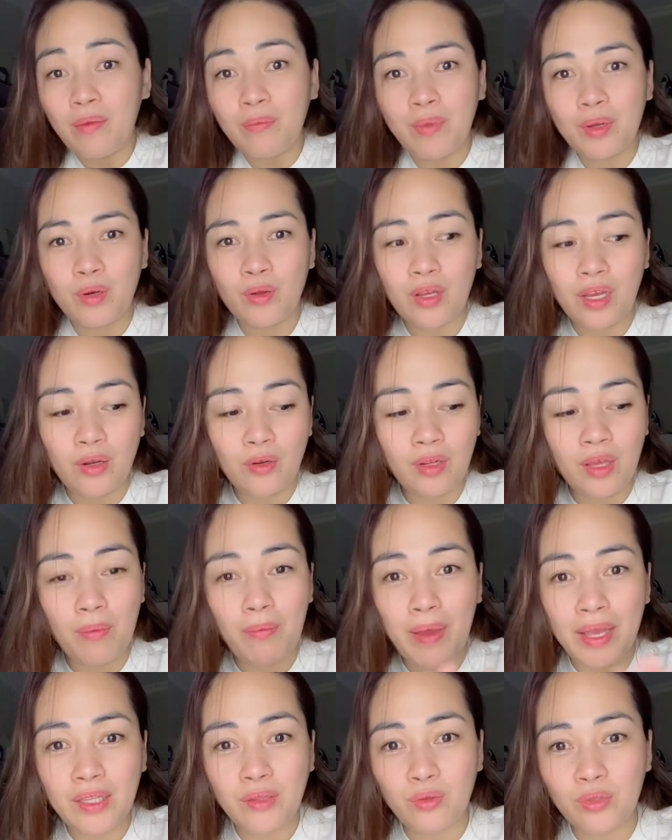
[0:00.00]
Pero karon
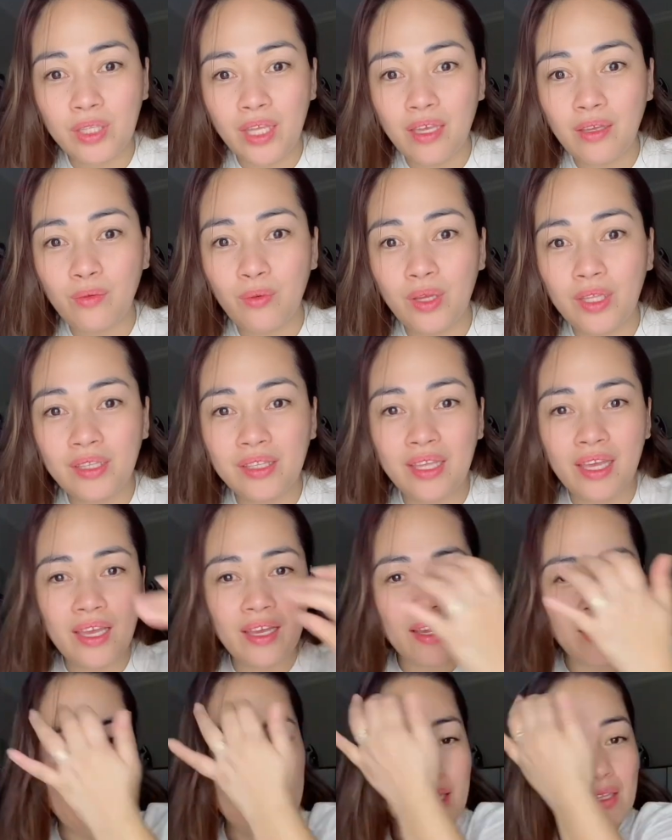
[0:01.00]
gabay to take one ta
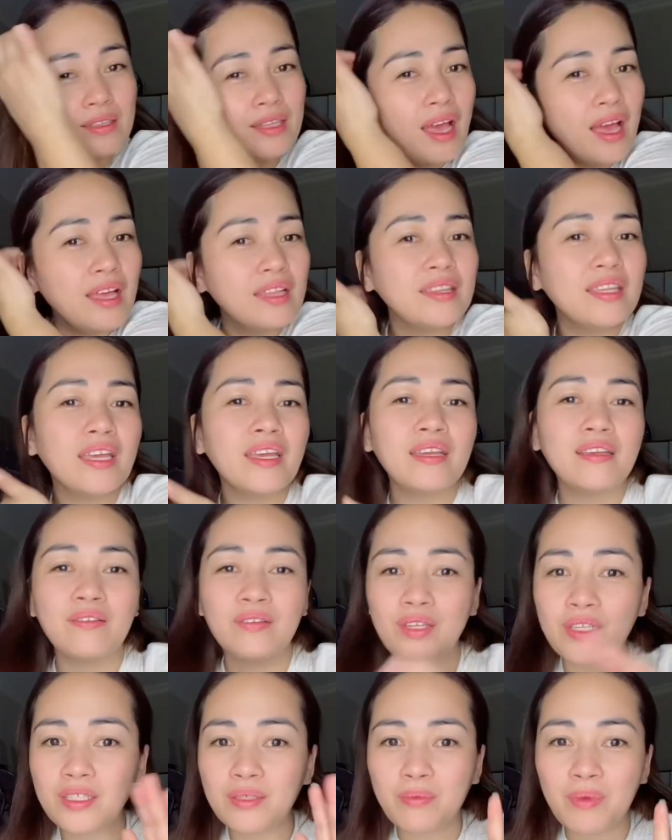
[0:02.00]
kay naatay eh,
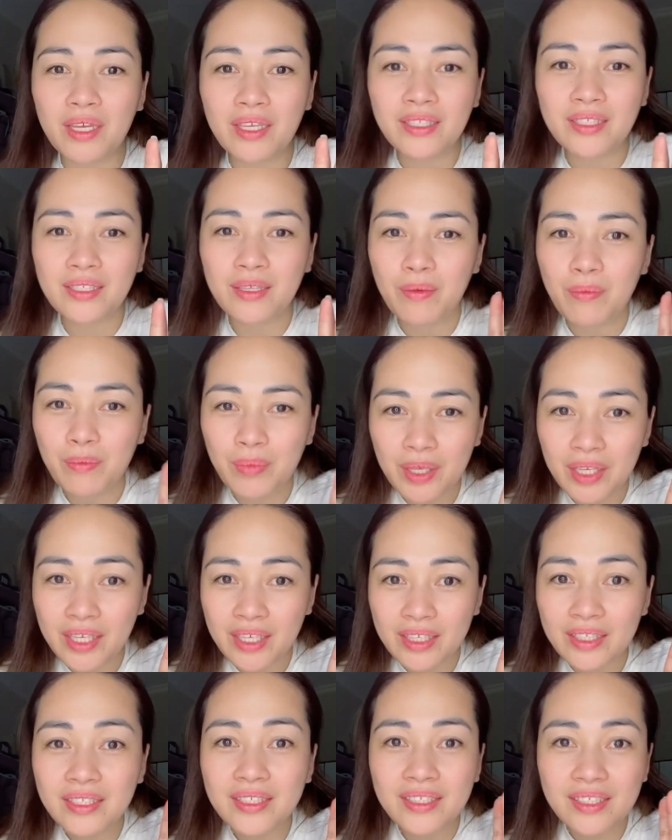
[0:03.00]
Christmas
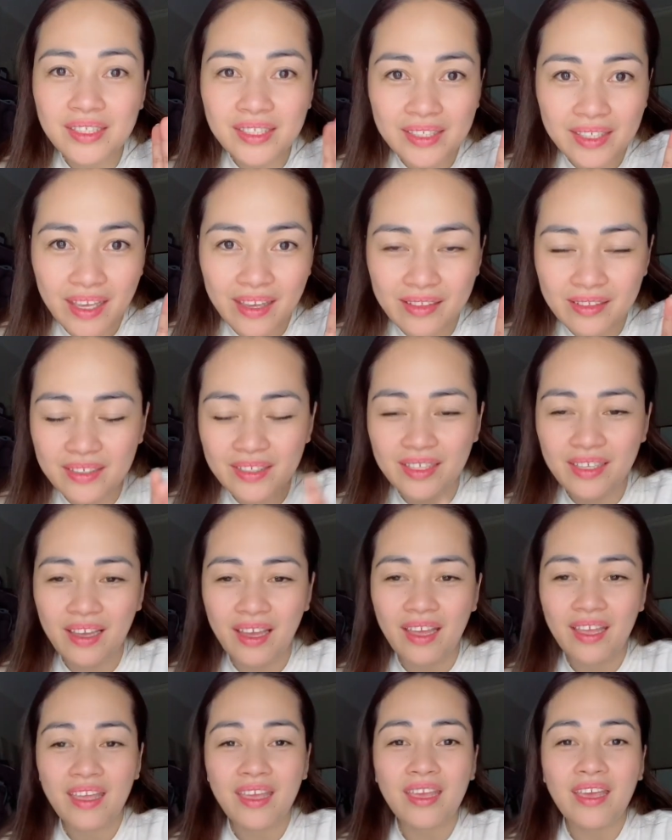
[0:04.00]
biggest sale sa
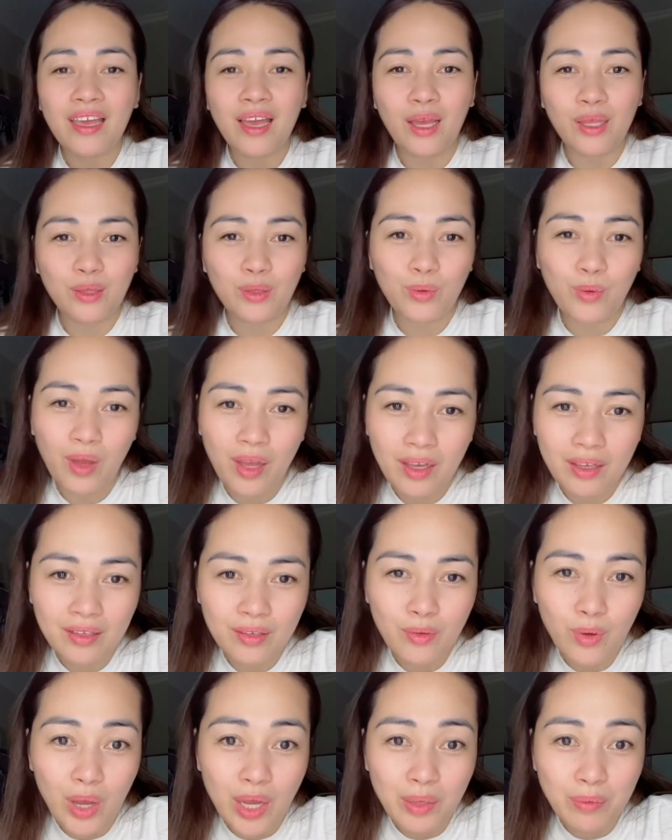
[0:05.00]
ato ang
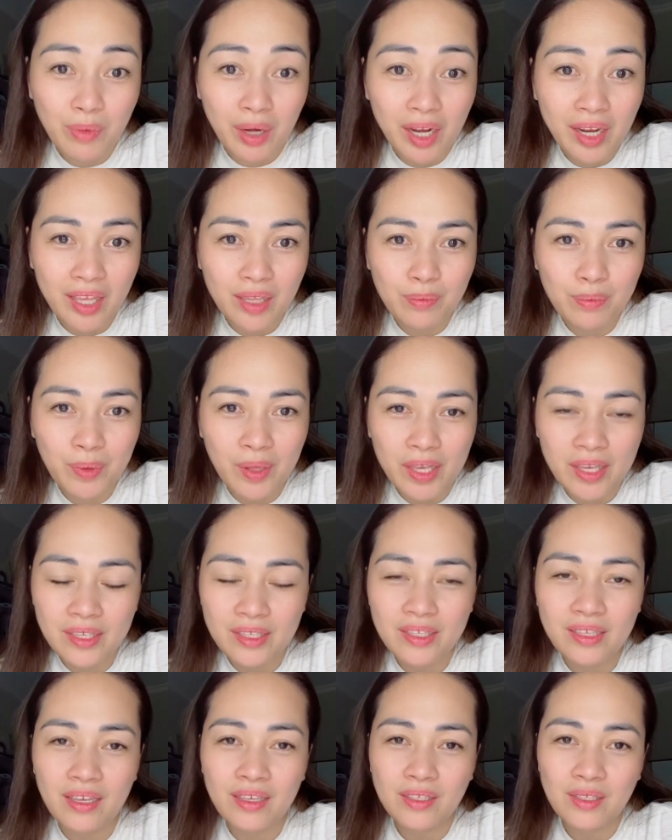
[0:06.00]
kuan
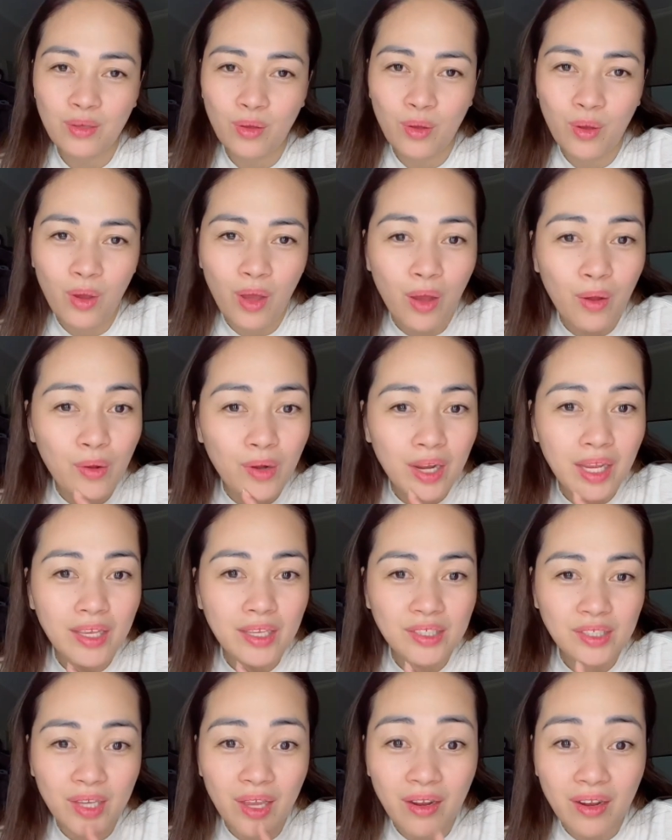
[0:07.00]
marketplace. So ako ra
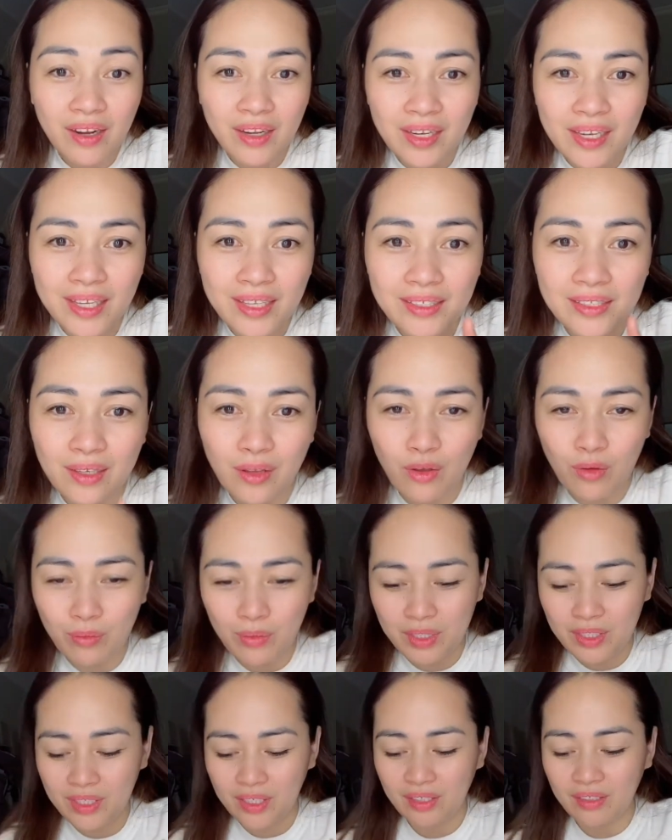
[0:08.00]
i-share ang link sa
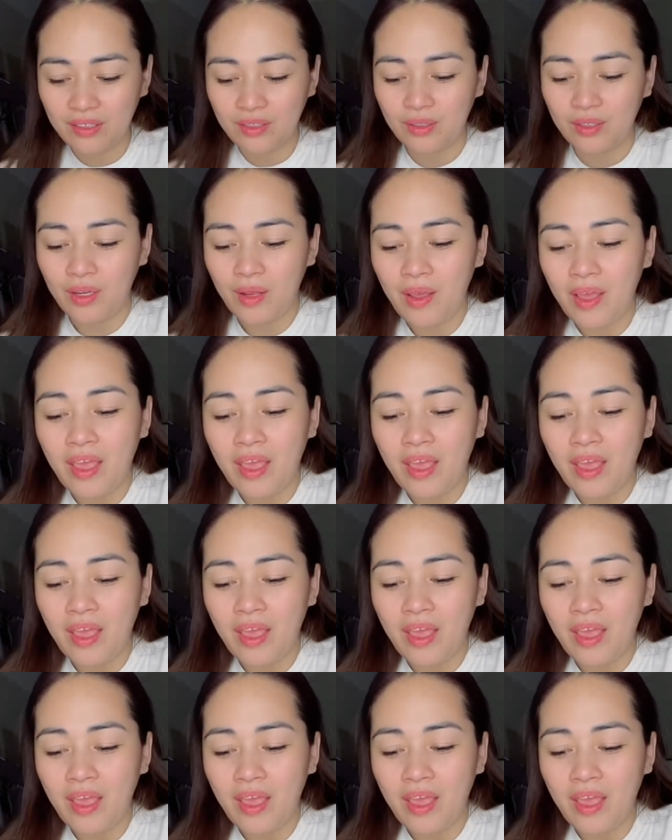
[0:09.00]
comment section.